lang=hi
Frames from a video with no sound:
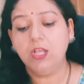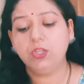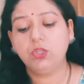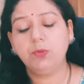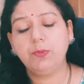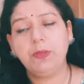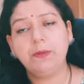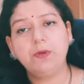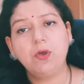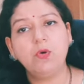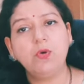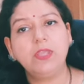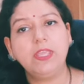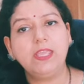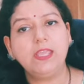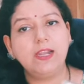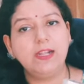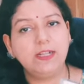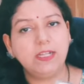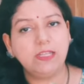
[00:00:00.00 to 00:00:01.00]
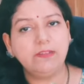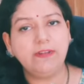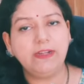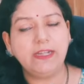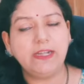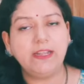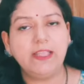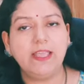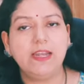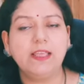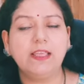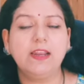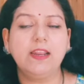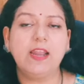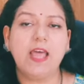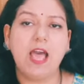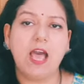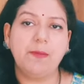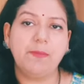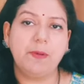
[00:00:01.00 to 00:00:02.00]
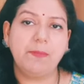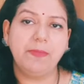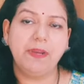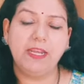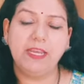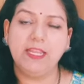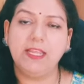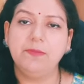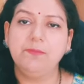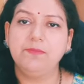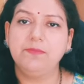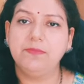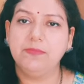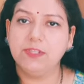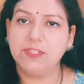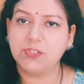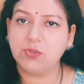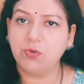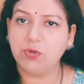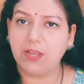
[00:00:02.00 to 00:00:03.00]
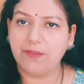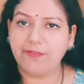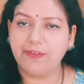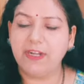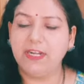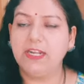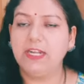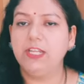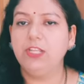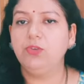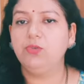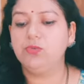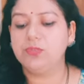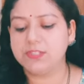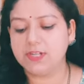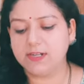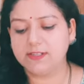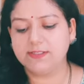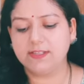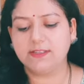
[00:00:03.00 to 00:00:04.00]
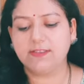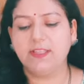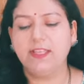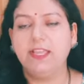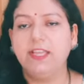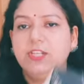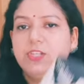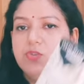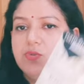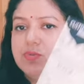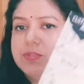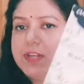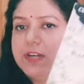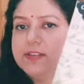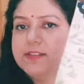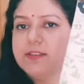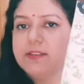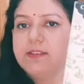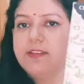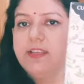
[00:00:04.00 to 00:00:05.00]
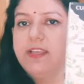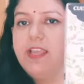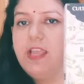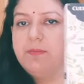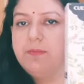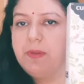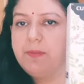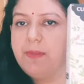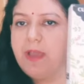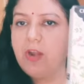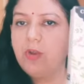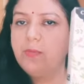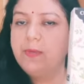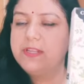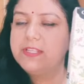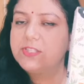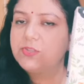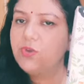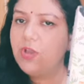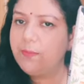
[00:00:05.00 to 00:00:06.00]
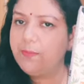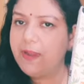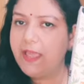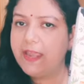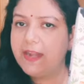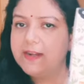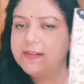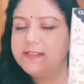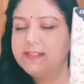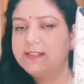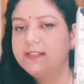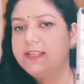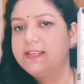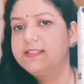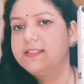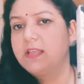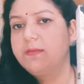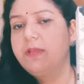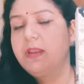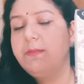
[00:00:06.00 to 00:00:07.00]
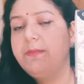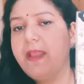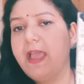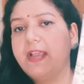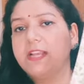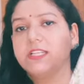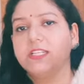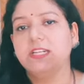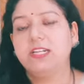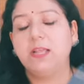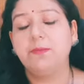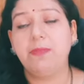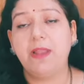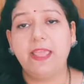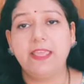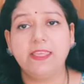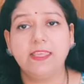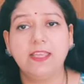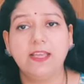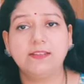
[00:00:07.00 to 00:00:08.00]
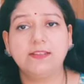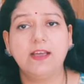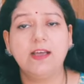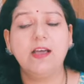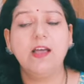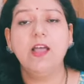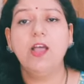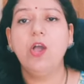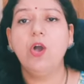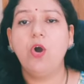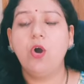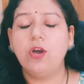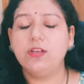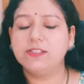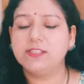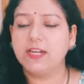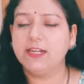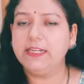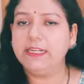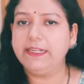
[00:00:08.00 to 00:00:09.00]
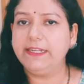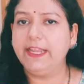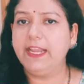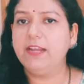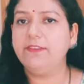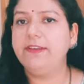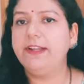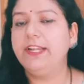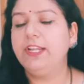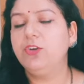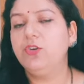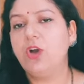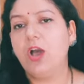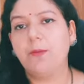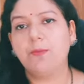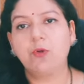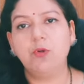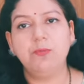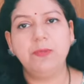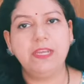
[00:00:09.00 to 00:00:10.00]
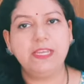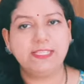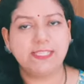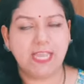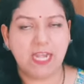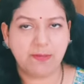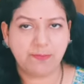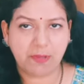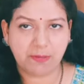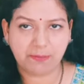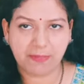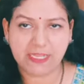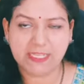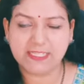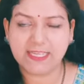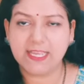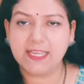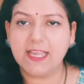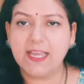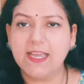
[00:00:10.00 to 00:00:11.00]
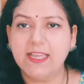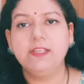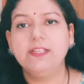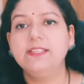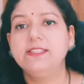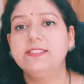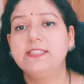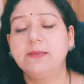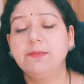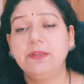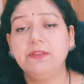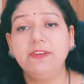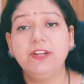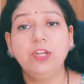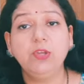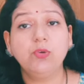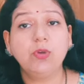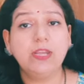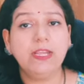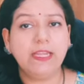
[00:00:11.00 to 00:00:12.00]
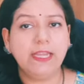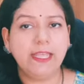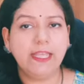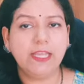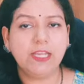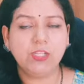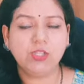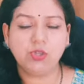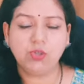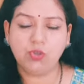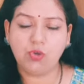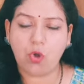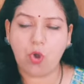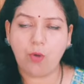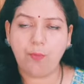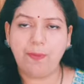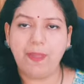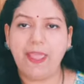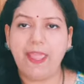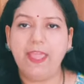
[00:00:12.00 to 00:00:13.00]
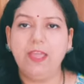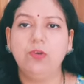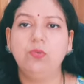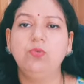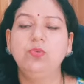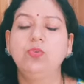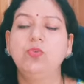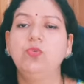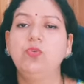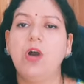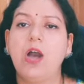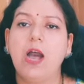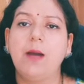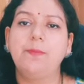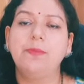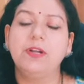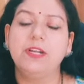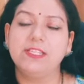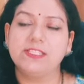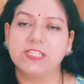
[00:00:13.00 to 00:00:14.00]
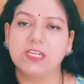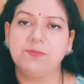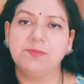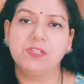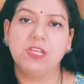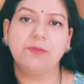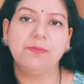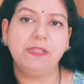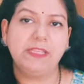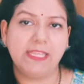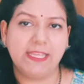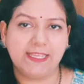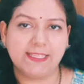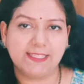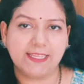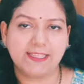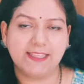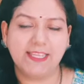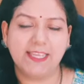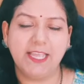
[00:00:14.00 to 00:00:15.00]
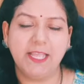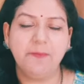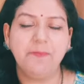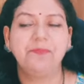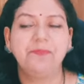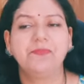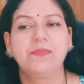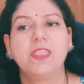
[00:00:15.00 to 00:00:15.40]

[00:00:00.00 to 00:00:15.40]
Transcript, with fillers: तो मैं आपको कहूँगी कल्टीवेटर हेयर कलर आप अपने लिए इसको डेफिनेटली यूज़ कर सकते हैं चूज़ कर सकते हैं अपने बालों पर इसको अप्लाई कर सकते हैं इसका मैंने ब्लैक शेड अप्लाई किया था और इसका डिटेल वीडियो आपको मेरे चैनल पर मिल जाएगा इन सभी वीडियो के लिंक जो टॉप हैं उनको आप डिस्क्रिप्शन में देख सकते हैं